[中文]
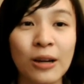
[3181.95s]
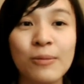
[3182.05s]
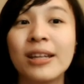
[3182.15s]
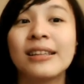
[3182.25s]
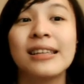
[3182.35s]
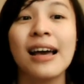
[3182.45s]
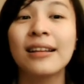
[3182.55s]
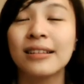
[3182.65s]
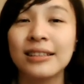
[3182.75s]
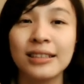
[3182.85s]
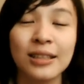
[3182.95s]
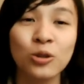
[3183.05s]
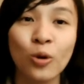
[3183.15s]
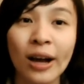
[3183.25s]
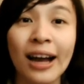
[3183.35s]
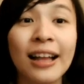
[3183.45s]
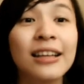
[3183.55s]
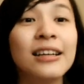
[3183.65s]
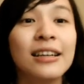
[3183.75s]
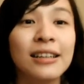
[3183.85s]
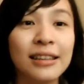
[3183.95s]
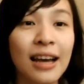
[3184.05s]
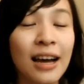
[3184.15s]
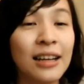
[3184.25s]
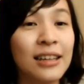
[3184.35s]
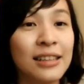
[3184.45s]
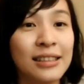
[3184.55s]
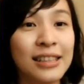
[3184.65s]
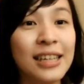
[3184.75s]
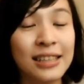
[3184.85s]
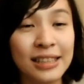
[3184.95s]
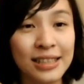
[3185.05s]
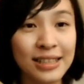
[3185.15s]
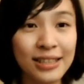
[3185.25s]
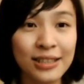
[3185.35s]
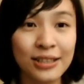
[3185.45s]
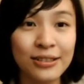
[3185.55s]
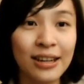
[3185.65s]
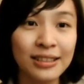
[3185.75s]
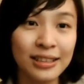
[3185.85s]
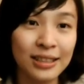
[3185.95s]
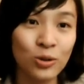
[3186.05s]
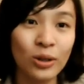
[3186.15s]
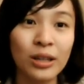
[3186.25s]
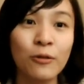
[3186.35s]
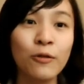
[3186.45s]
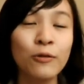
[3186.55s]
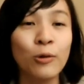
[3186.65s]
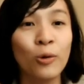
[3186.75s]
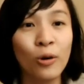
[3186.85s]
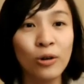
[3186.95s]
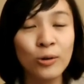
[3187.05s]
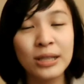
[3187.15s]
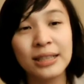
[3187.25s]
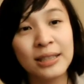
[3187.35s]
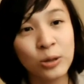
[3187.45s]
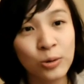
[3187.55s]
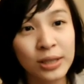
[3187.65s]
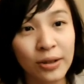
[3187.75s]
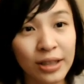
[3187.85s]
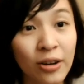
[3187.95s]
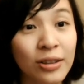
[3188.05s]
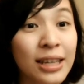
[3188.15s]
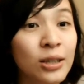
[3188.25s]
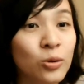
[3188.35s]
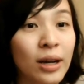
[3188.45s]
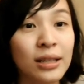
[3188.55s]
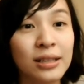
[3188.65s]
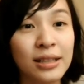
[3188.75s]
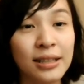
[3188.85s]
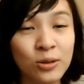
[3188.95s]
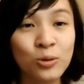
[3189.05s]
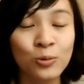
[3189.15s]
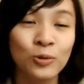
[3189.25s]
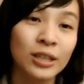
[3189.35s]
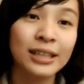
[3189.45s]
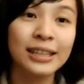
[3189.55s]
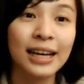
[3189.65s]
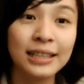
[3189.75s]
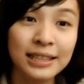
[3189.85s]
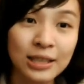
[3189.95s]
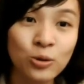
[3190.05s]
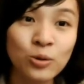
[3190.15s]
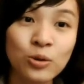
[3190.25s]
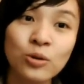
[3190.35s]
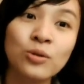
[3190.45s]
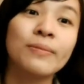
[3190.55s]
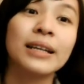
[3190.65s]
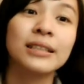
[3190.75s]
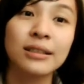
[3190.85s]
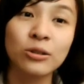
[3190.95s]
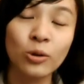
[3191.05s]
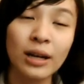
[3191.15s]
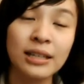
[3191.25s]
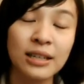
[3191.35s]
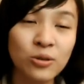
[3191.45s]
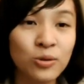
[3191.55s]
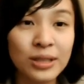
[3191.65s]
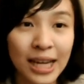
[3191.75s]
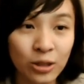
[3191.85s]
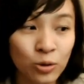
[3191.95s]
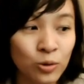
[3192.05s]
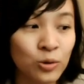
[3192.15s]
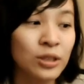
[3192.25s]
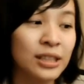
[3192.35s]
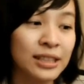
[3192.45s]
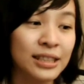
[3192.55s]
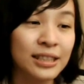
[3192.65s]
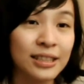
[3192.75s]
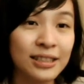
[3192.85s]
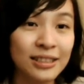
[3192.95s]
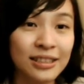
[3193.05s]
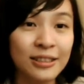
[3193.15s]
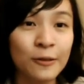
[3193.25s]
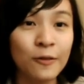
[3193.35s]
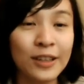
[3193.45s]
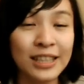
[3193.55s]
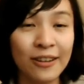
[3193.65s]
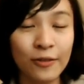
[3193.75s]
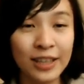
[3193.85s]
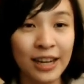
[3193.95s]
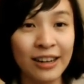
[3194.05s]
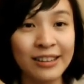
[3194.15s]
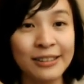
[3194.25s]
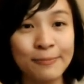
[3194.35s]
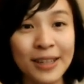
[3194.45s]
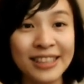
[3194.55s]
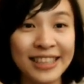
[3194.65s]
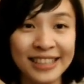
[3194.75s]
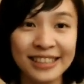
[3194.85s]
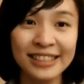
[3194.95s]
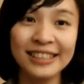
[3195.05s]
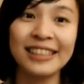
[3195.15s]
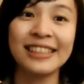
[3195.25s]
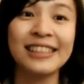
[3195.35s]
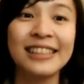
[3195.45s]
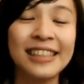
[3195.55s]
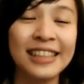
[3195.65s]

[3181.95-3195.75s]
上面提案的这些专案。那你也可以试着让这些专案复活，或者是去找到那个专案的坑主，那继续去把这个专案延续下去，这也是非常非常棒的一件事情。